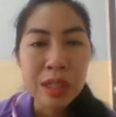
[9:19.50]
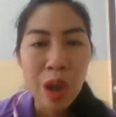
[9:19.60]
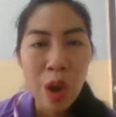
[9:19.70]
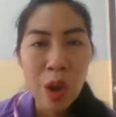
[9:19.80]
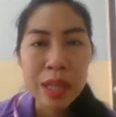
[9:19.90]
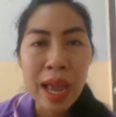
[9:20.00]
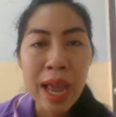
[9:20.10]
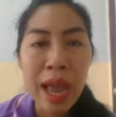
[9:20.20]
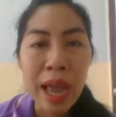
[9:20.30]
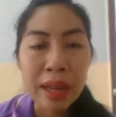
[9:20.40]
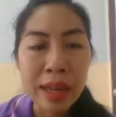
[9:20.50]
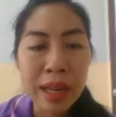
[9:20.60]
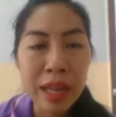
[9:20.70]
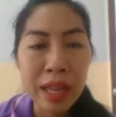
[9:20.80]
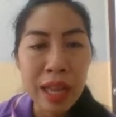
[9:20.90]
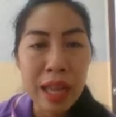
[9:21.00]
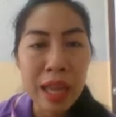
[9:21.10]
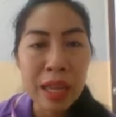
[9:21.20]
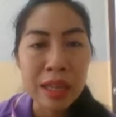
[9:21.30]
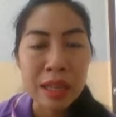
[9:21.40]
ทอทหารนั่นเอ
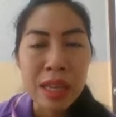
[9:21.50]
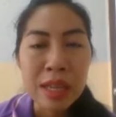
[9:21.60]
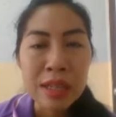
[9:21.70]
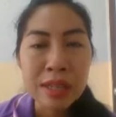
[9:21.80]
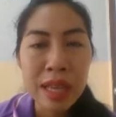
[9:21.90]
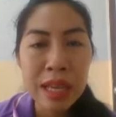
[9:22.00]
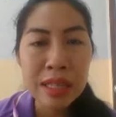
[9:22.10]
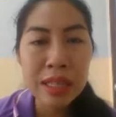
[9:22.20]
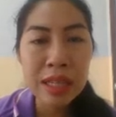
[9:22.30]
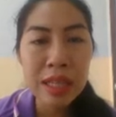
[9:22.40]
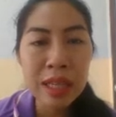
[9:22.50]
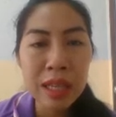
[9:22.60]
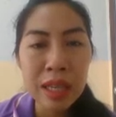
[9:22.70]
ง เศรษฐี